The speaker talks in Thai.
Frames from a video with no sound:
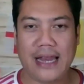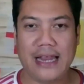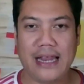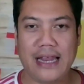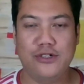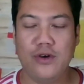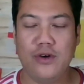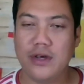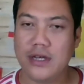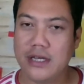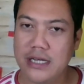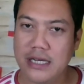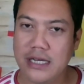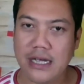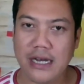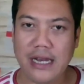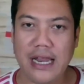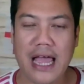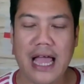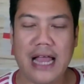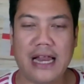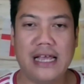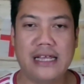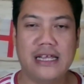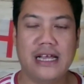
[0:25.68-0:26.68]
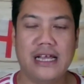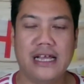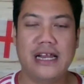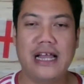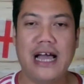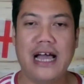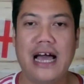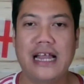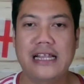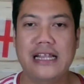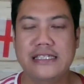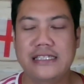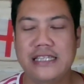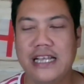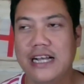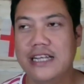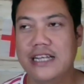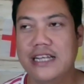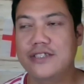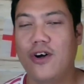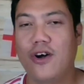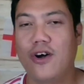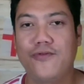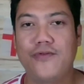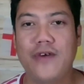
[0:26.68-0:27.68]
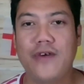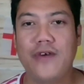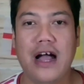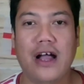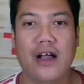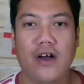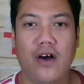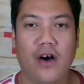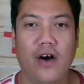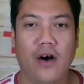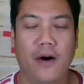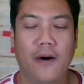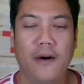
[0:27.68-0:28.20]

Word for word: ยช่วงครึ่งแรกเนี่ยทางด้านทั้งสองฝั่งก็